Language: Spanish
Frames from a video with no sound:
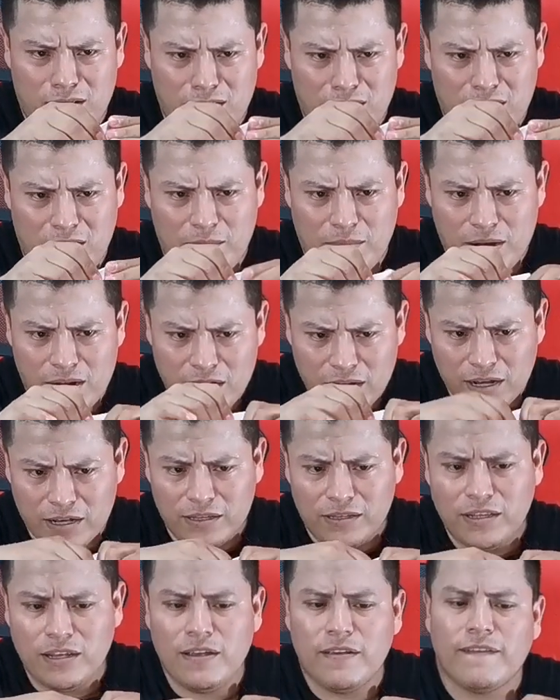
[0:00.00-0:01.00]
De manera que,
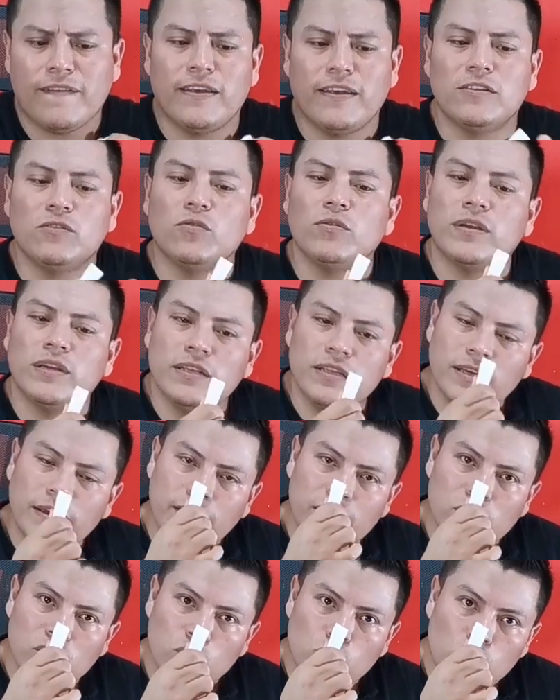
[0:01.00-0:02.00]
esté, que esto quede
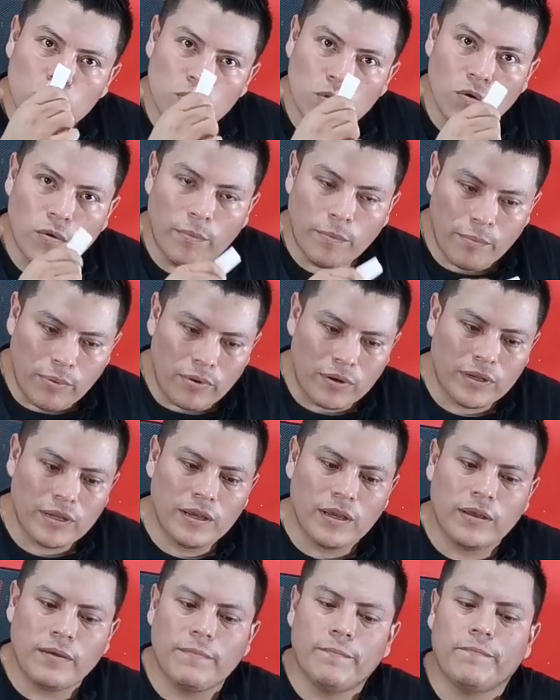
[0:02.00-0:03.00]
duro,
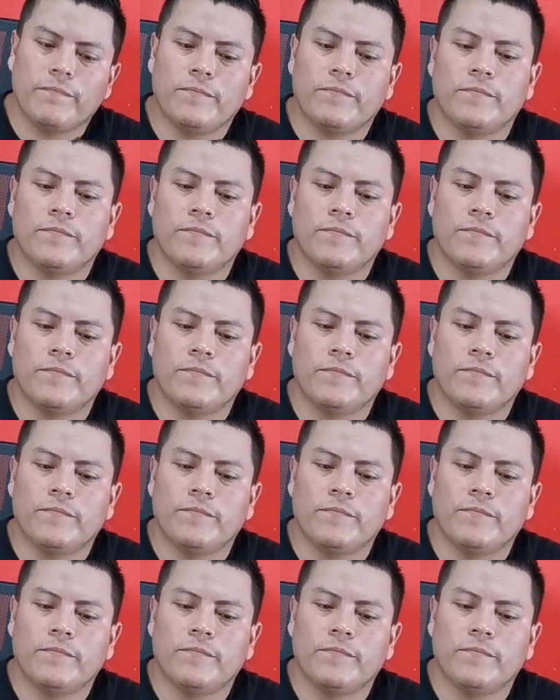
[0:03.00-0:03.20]
porque